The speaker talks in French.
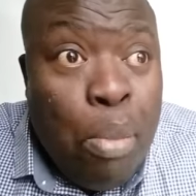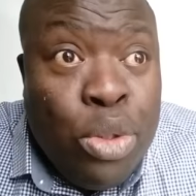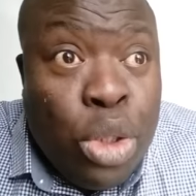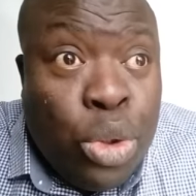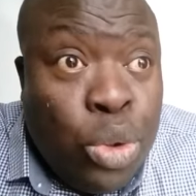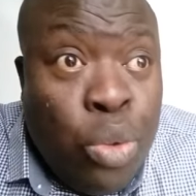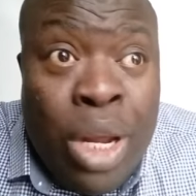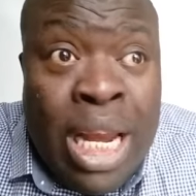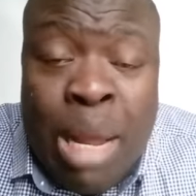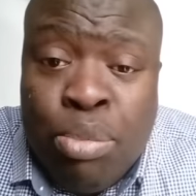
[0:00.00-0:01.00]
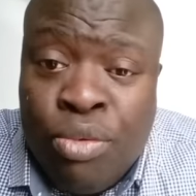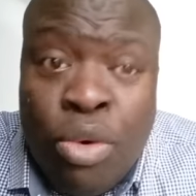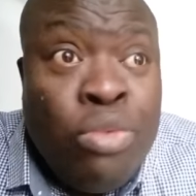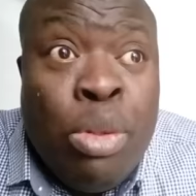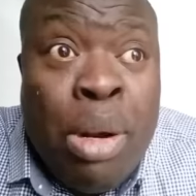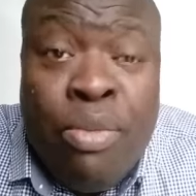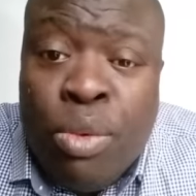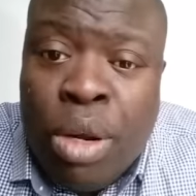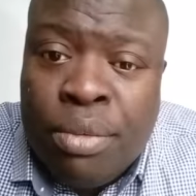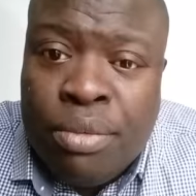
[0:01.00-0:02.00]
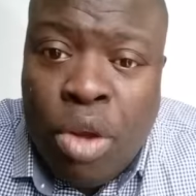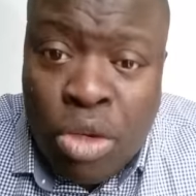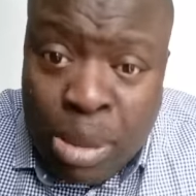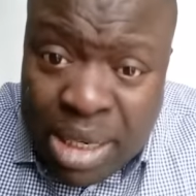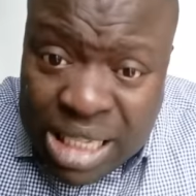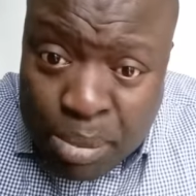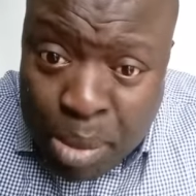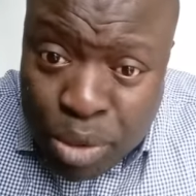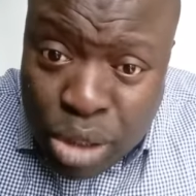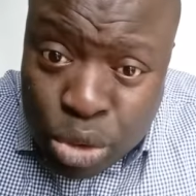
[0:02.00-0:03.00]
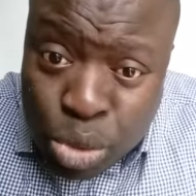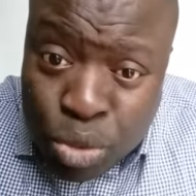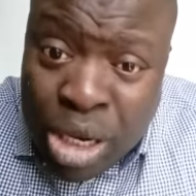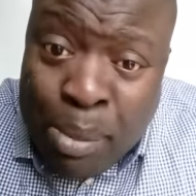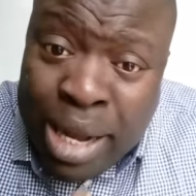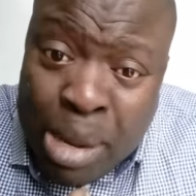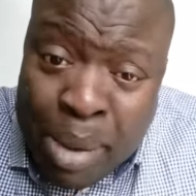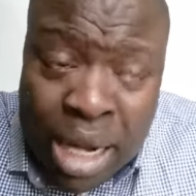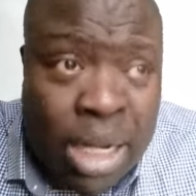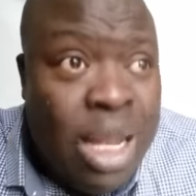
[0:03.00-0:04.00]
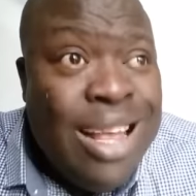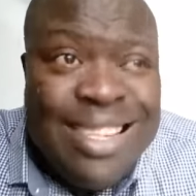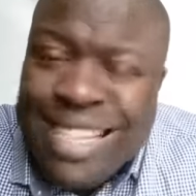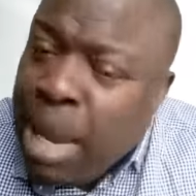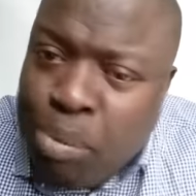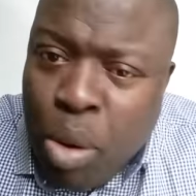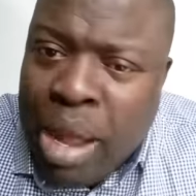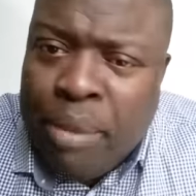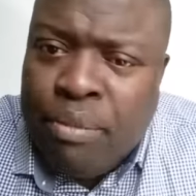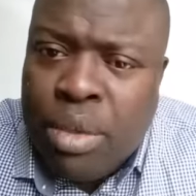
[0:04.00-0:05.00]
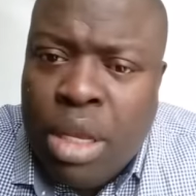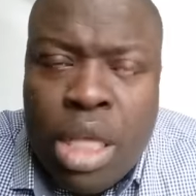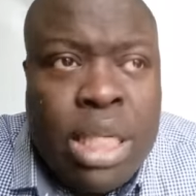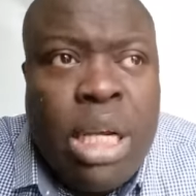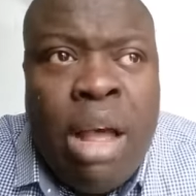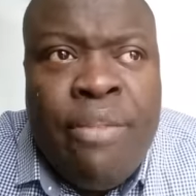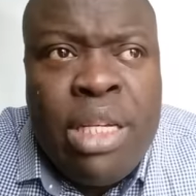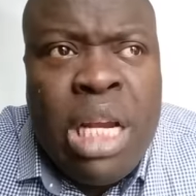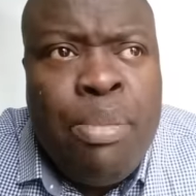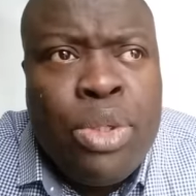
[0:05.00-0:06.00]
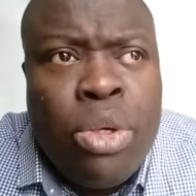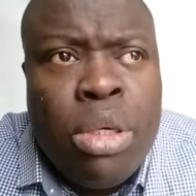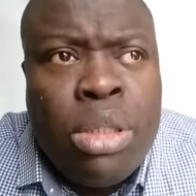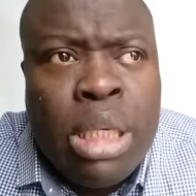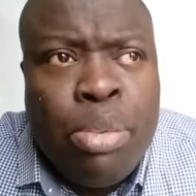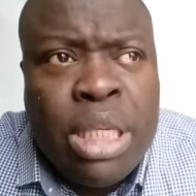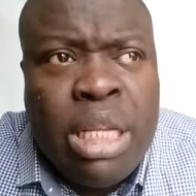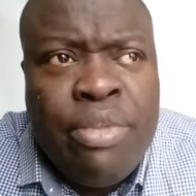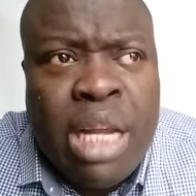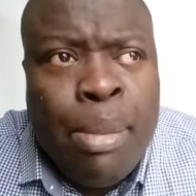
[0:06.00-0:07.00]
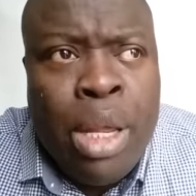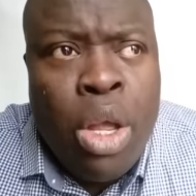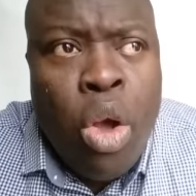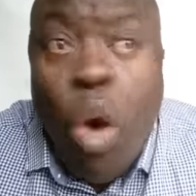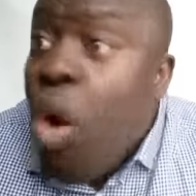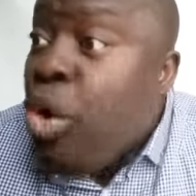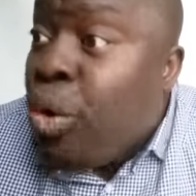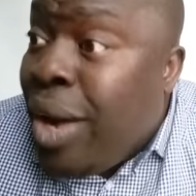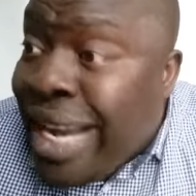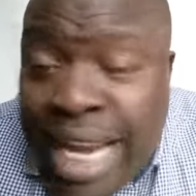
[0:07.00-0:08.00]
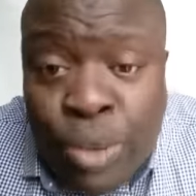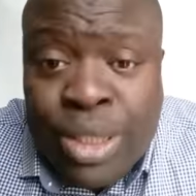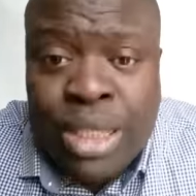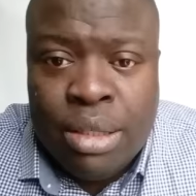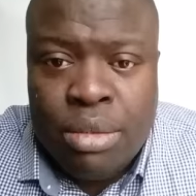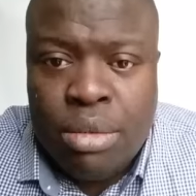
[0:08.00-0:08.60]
Puisque tout est là pour vous. On demande quoi On demande simplement sur la solution, la manière de parler, c'est un problème. En fait, j'ai l'impression que cette, présentation, on ne doit rien lui dire.